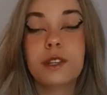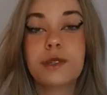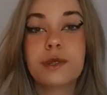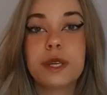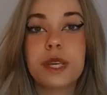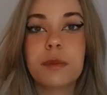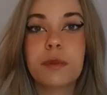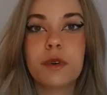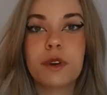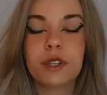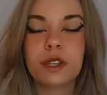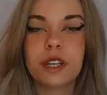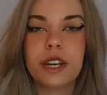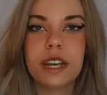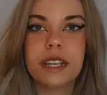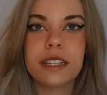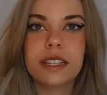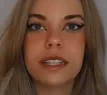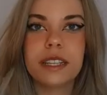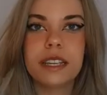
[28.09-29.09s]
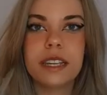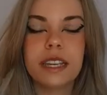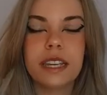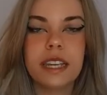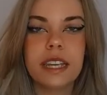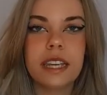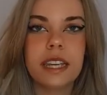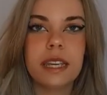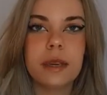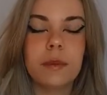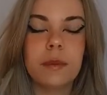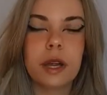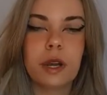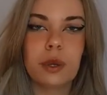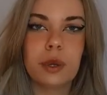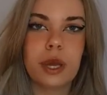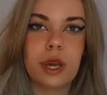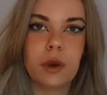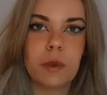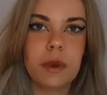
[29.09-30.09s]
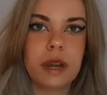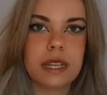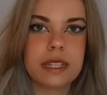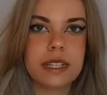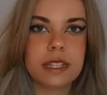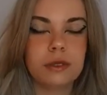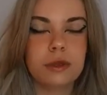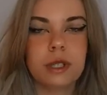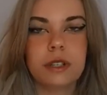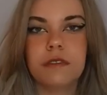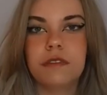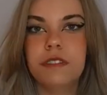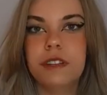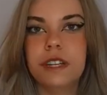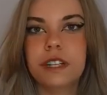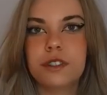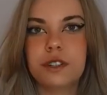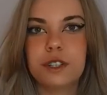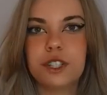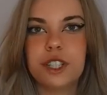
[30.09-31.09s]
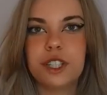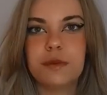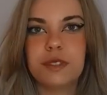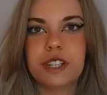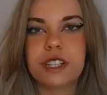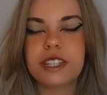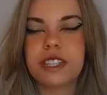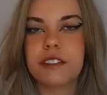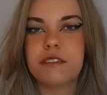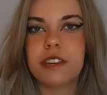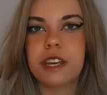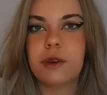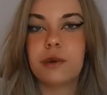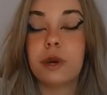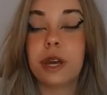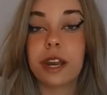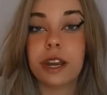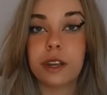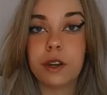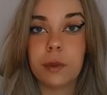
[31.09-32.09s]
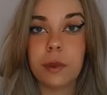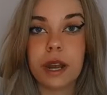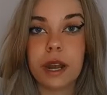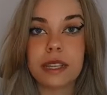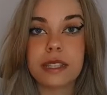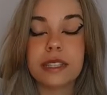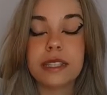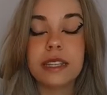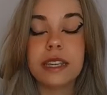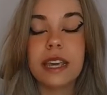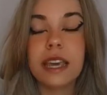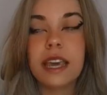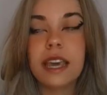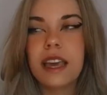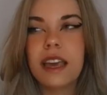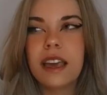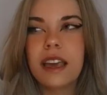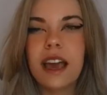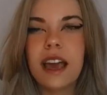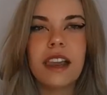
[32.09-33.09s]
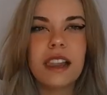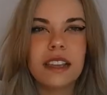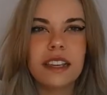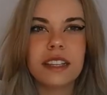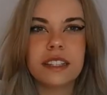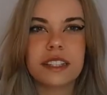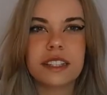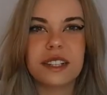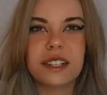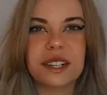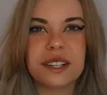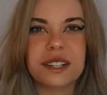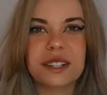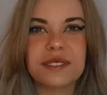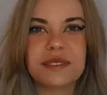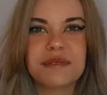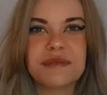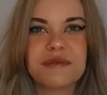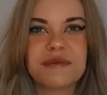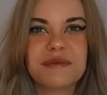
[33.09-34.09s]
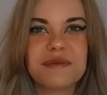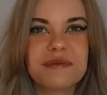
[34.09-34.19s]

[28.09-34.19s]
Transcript: Rysuję portrety i maluję obrazy, które w większości przedstawiają krajobrazy, ale nie tylko.